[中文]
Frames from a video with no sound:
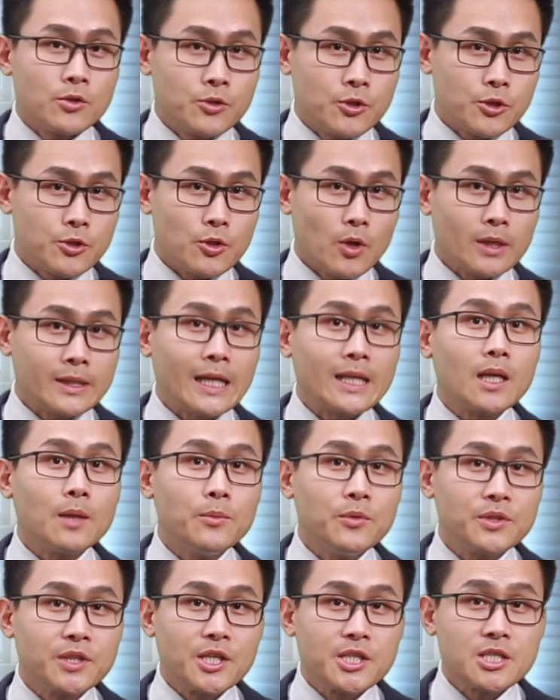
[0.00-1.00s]
据说他的
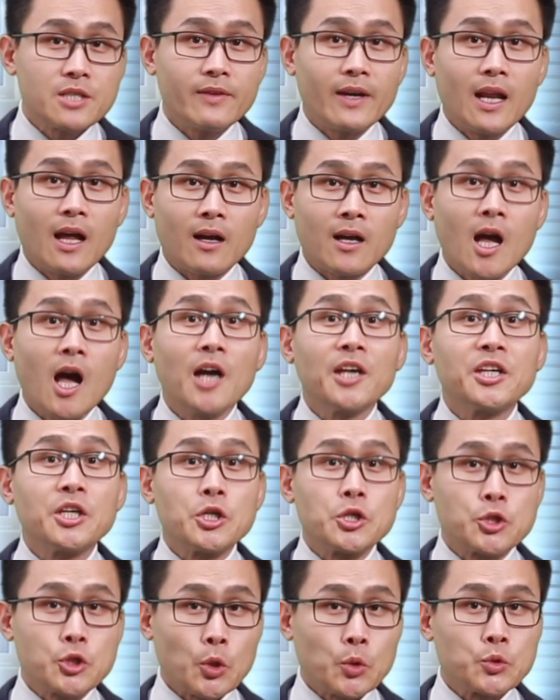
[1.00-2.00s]
目的是为了抗
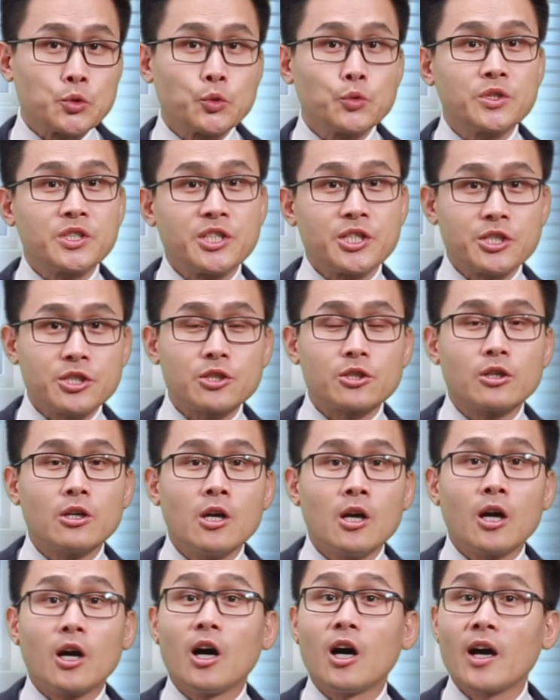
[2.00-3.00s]
议种族歧视
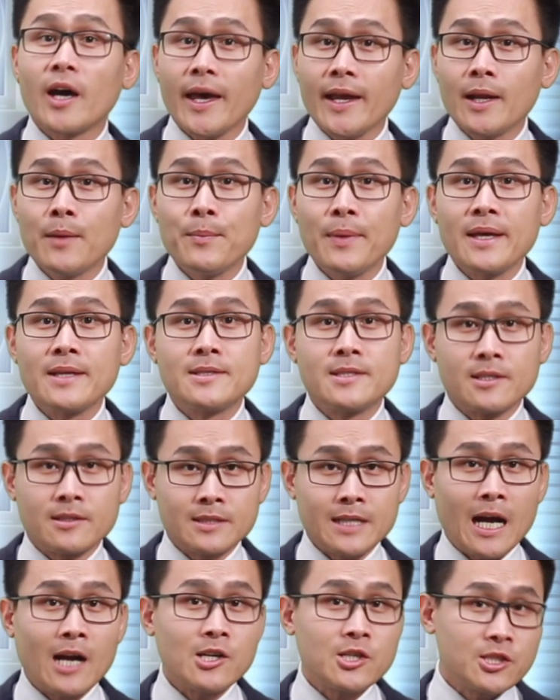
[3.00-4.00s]
和黑人被
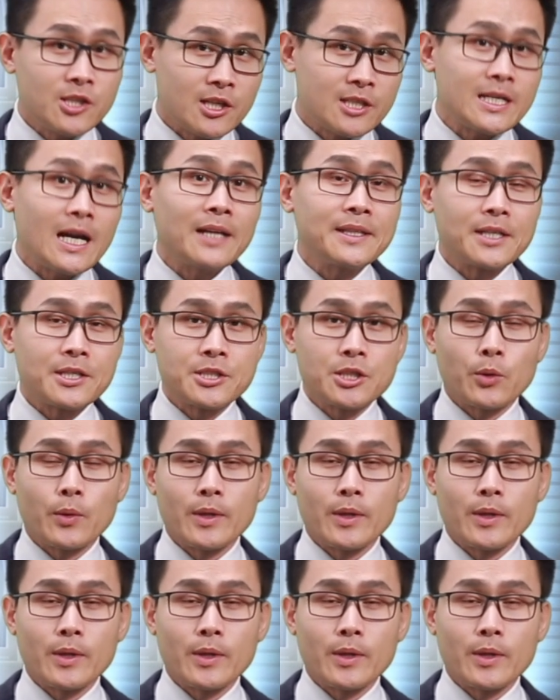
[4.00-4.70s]
警察射杀的社